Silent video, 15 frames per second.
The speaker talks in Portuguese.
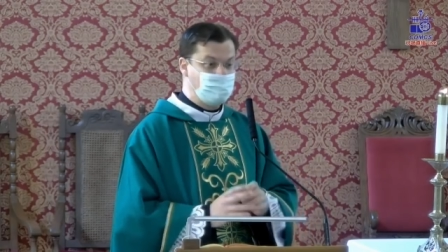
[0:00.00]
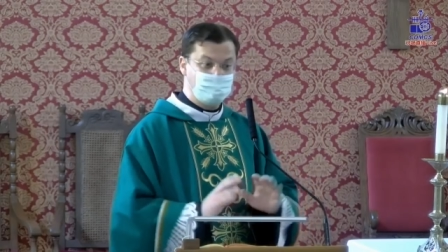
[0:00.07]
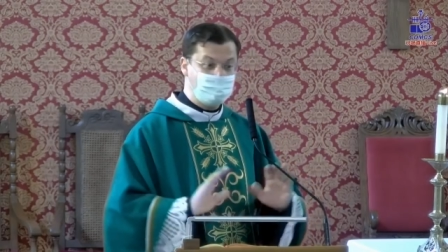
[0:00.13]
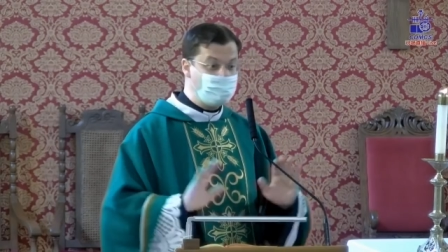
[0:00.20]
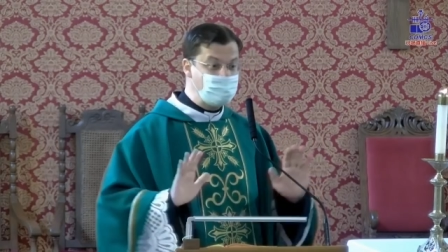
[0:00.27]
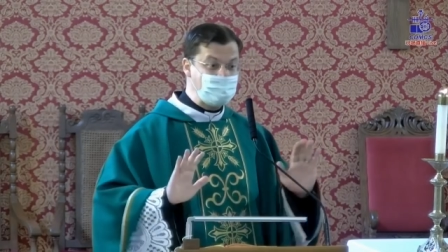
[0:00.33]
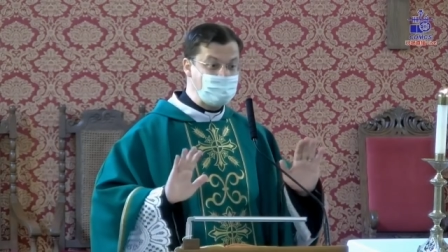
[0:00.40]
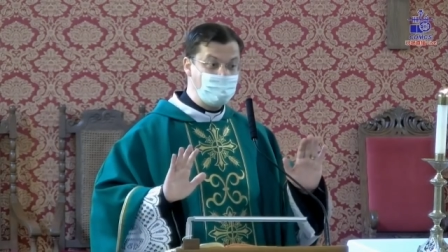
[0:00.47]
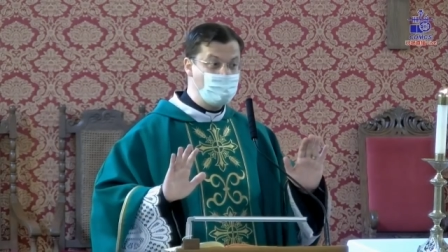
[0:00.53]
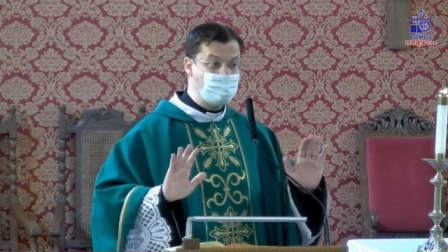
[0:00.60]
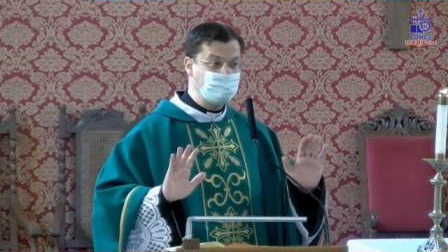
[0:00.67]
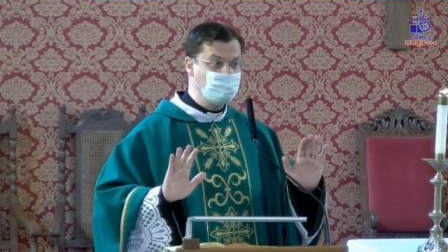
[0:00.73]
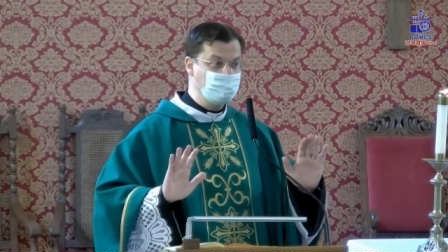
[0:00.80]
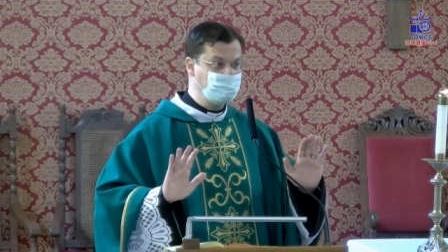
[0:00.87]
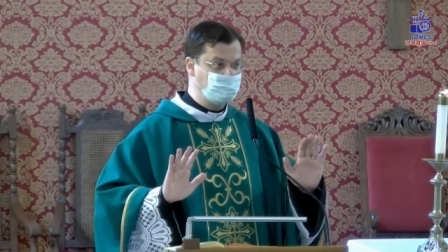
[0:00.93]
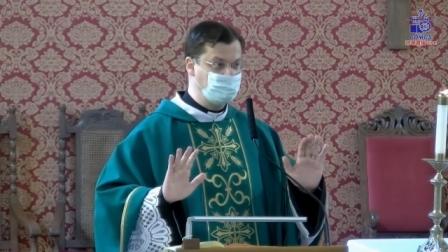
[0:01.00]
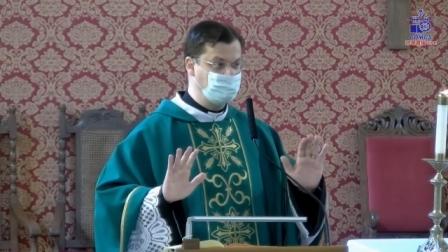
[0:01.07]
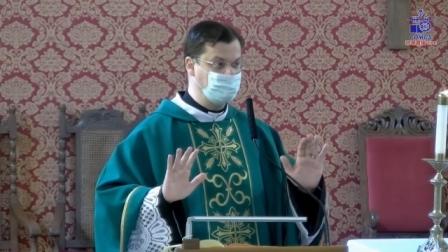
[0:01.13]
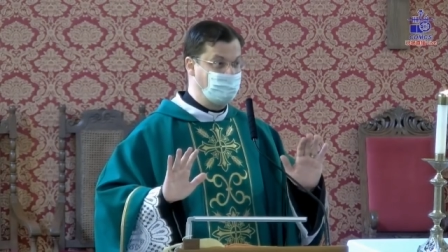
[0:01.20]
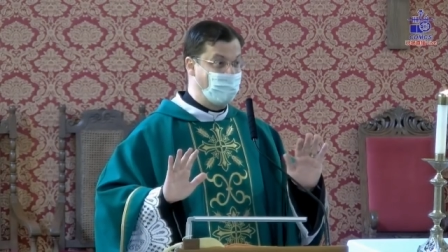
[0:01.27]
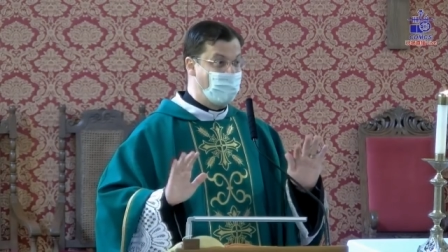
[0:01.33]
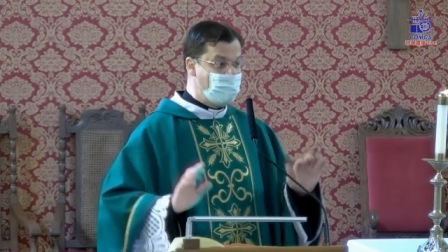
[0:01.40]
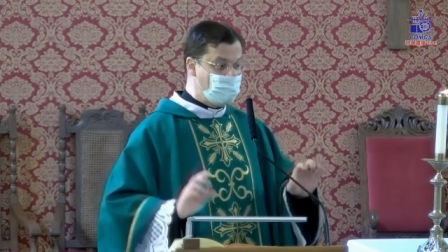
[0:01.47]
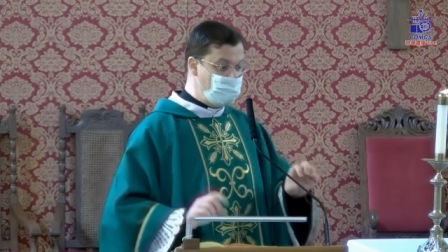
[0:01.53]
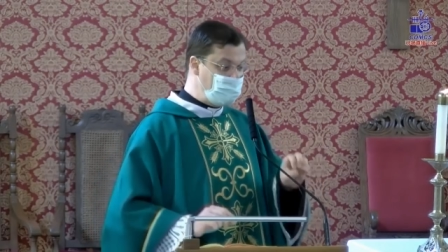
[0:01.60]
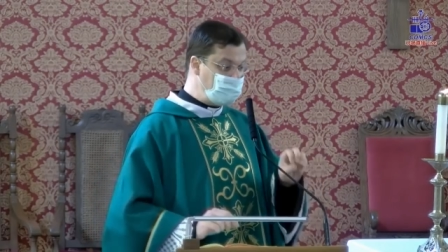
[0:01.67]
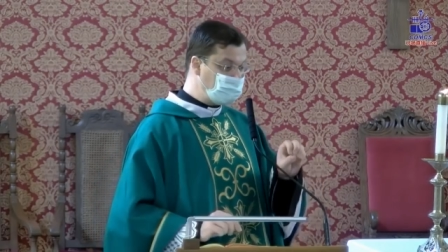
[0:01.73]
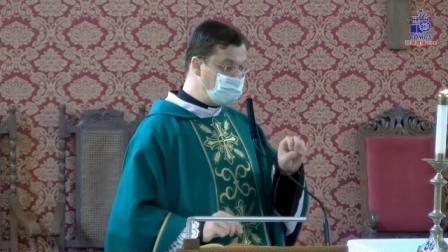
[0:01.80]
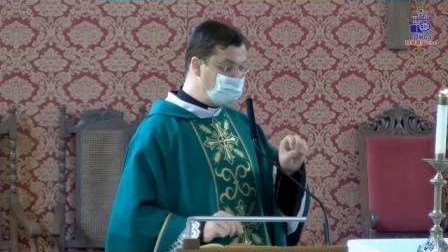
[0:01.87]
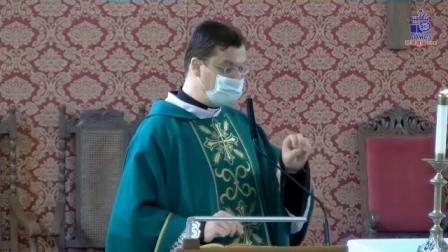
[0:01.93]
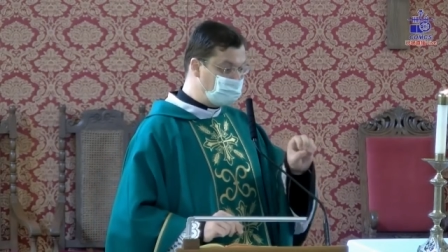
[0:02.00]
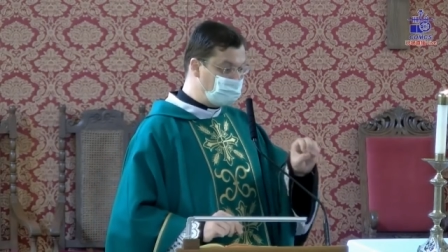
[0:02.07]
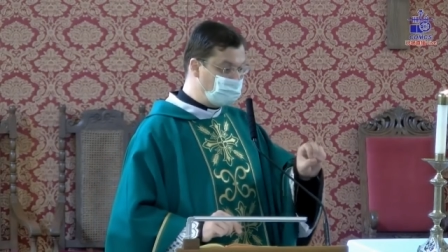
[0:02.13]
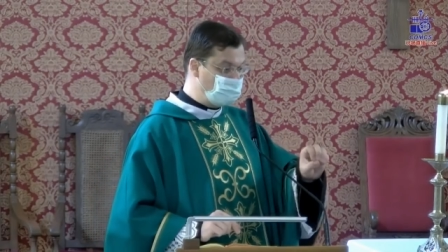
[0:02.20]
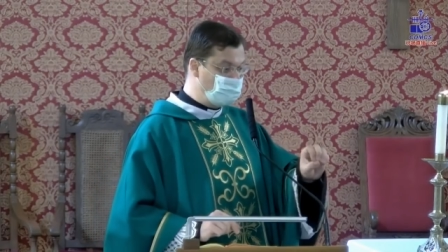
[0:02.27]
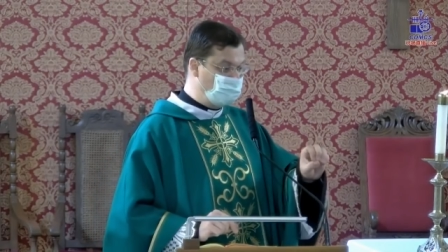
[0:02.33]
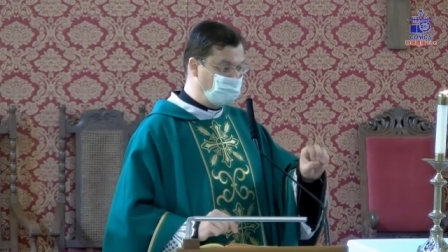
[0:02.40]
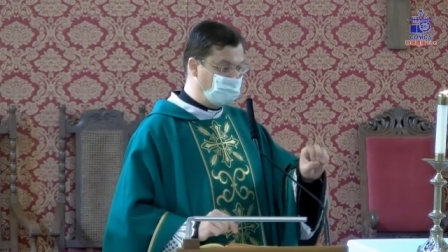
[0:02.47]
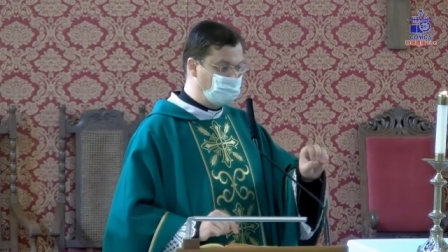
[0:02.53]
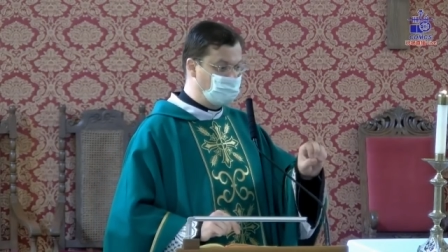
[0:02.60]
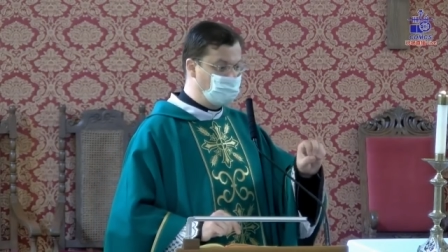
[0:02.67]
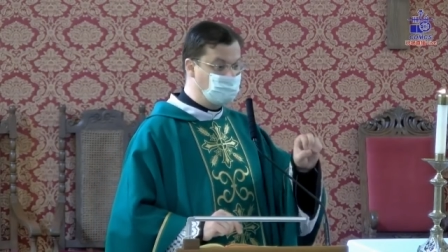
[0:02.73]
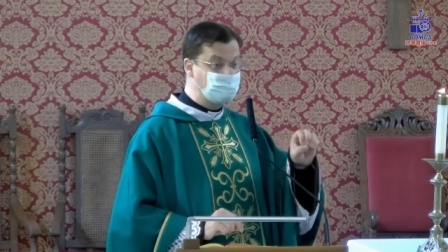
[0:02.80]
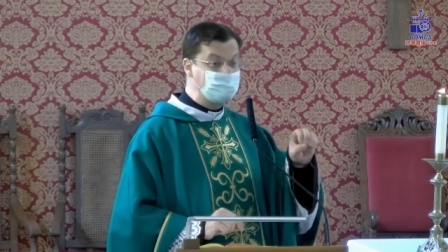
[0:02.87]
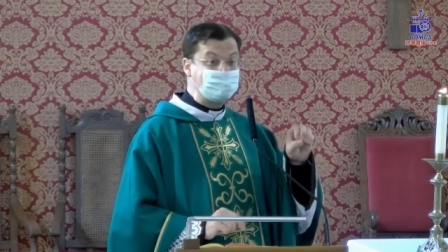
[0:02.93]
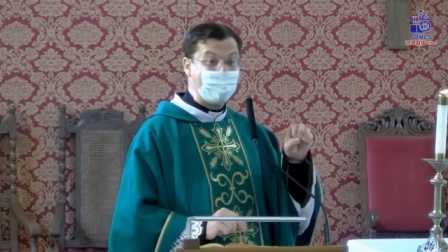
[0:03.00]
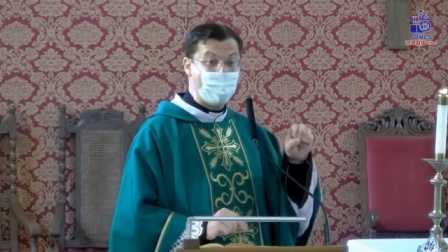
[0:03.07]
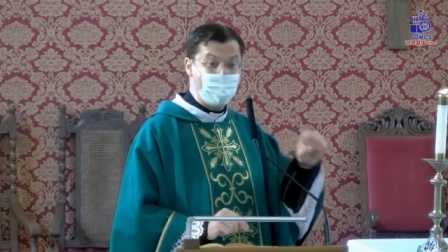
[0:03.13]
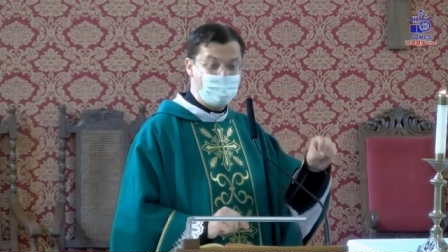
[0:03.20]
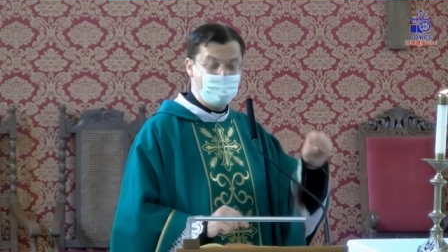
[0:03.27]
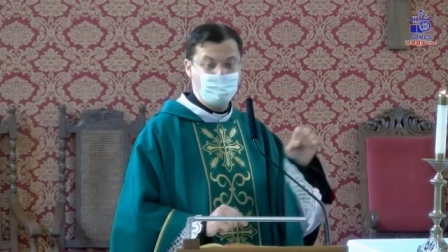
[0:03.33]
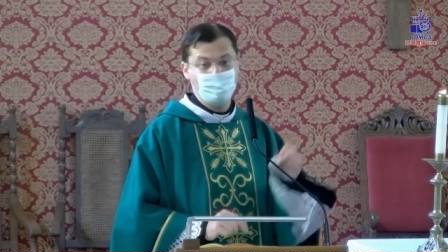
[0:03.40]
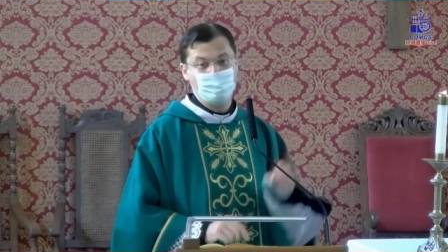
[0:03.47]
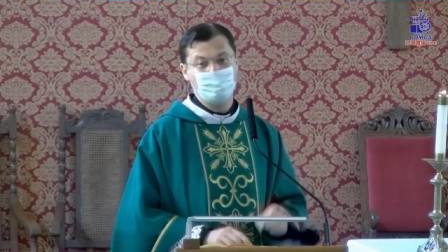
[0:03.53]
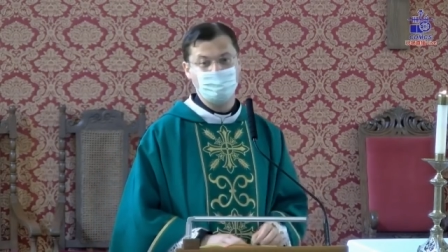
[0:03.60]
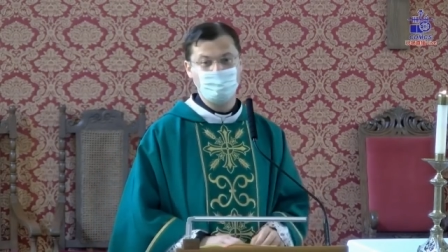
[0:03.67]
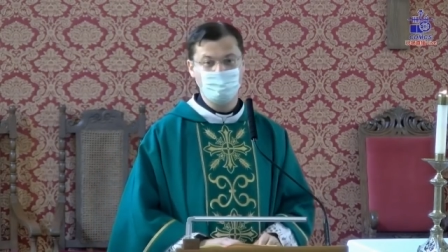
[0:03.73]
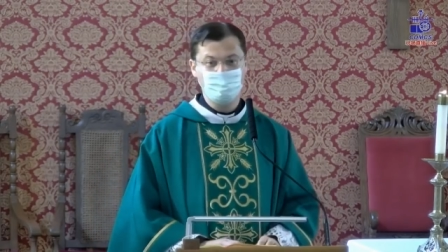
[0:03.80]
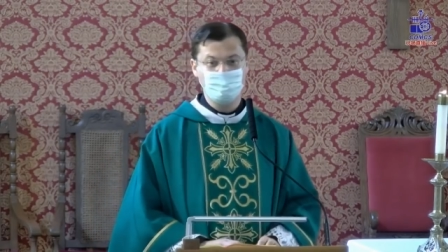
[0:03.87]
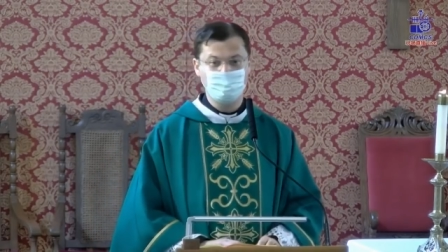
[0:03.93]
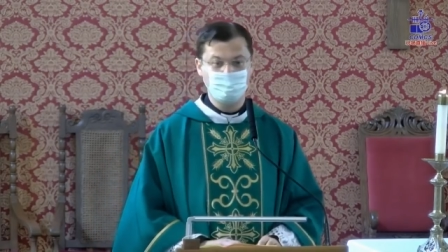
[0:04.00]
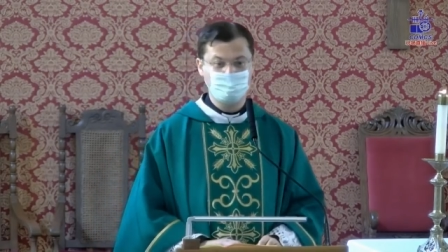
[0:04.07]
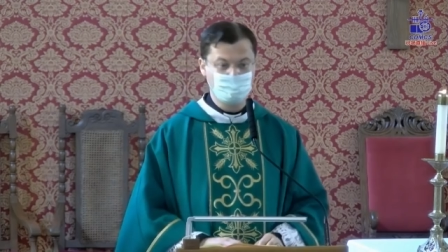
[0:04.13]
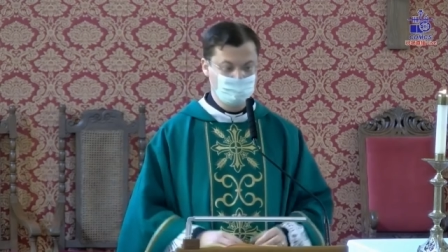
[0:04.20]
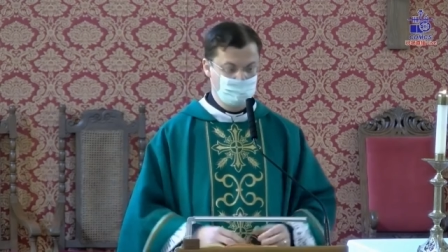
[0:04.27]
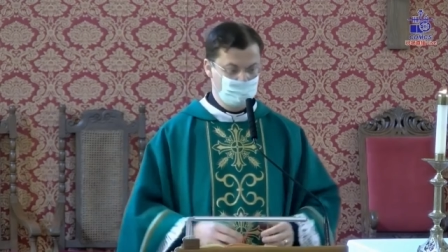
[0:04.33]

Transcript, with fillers: Também é um anúncio. Mesmo sendo em Jesus, é ainda um anúncio.